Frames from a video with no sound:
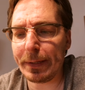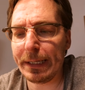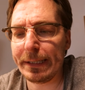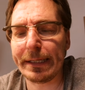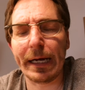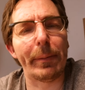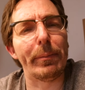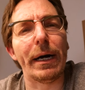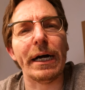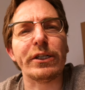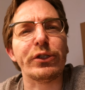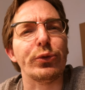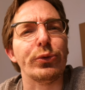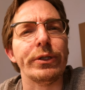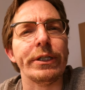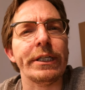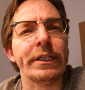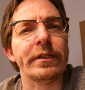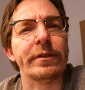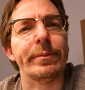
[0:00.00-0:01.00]
Da machst du
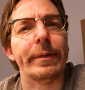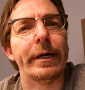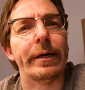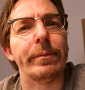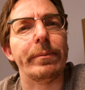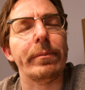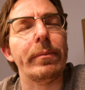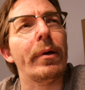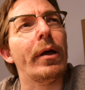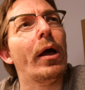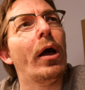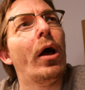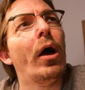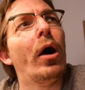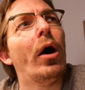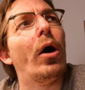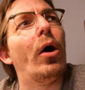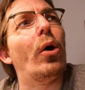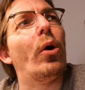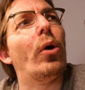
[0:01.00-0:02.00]
nichts mehr.
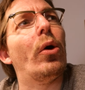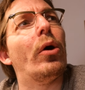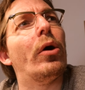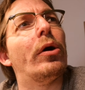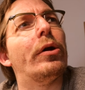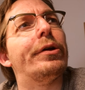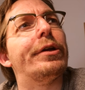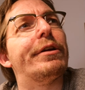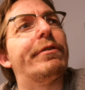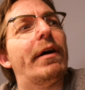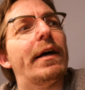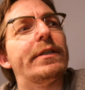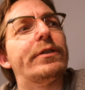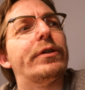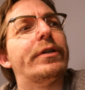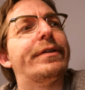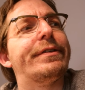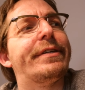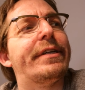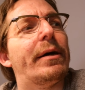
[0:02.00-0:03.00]
Und ich weiß
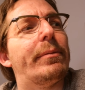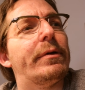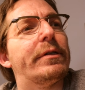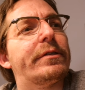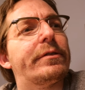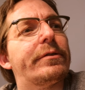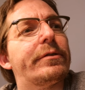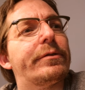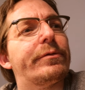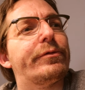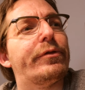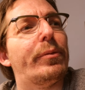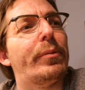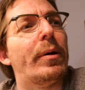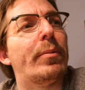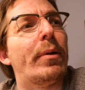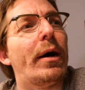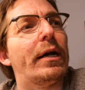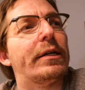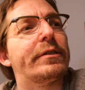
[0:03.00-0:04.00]
noch, dass ich damals vor
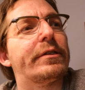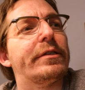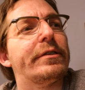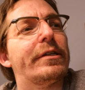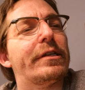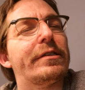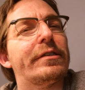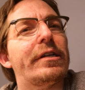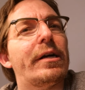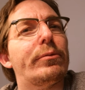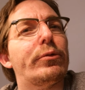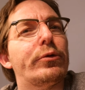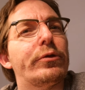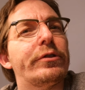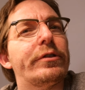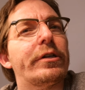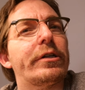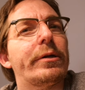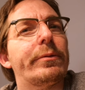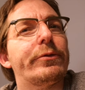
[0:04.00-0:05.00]
meinem Arzt gesessen habe und
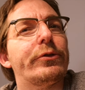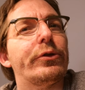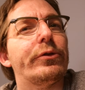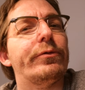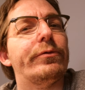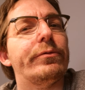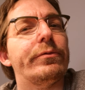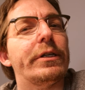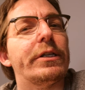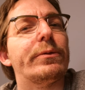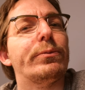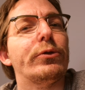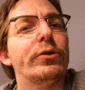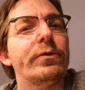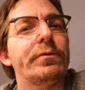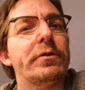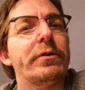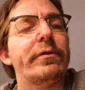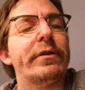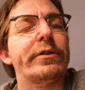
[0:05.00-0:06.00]
gesagt habe, so, jetzt
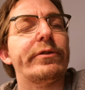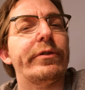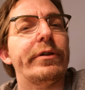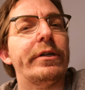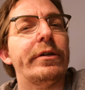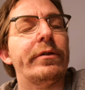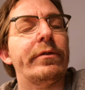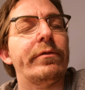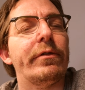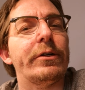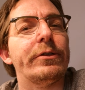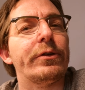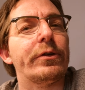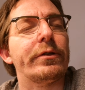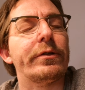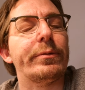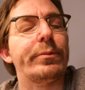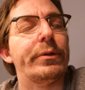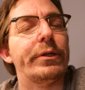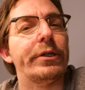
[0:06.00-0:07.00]
müssen wir was finden, weil
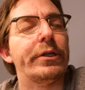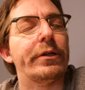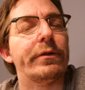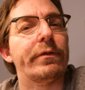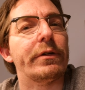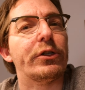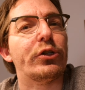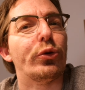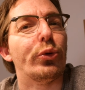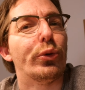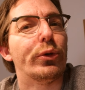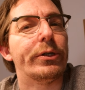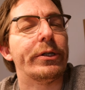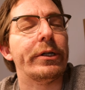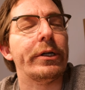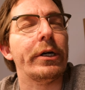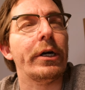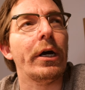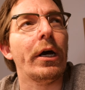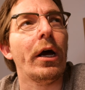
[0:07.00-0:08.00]
sonst bin ich irgendwann tot.
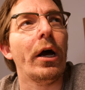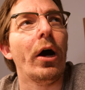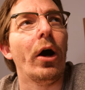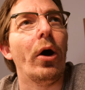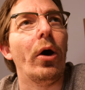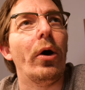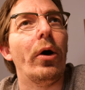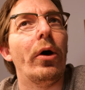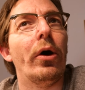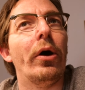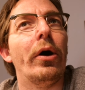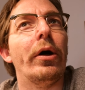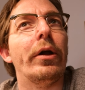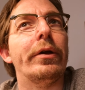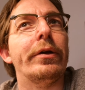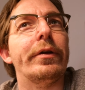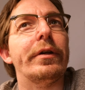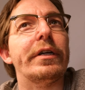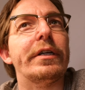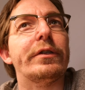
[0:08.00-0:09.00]

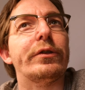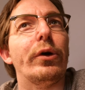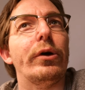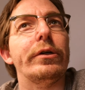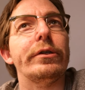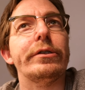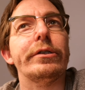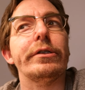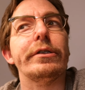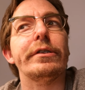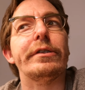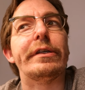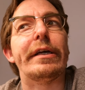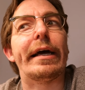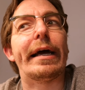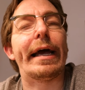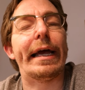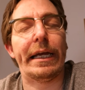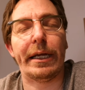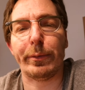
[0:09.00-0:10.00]
Und ich sollte
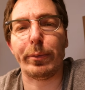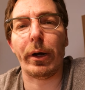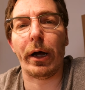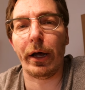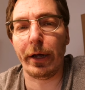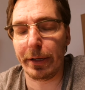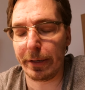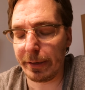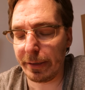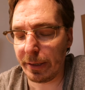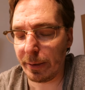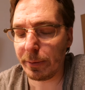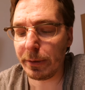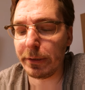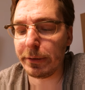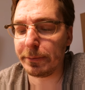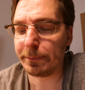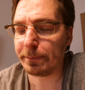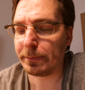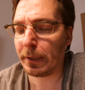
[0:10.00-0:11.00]
sehr recht behalten
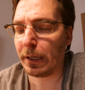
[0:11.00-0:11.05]
damit.